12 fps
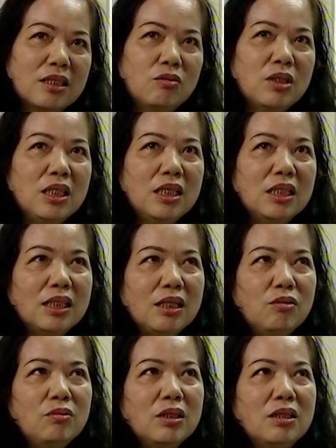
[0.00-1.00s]
sau khi nghiên
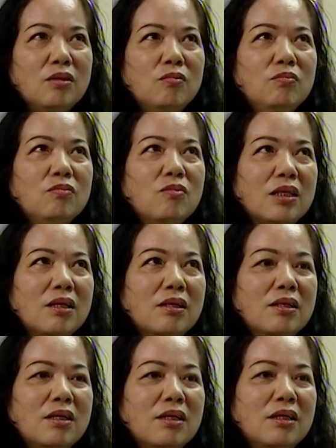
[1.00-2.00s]
cứu thì đúng quả thật
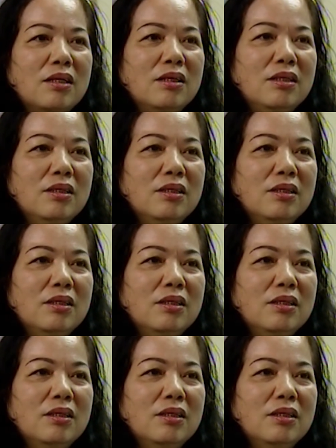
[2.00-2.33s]
là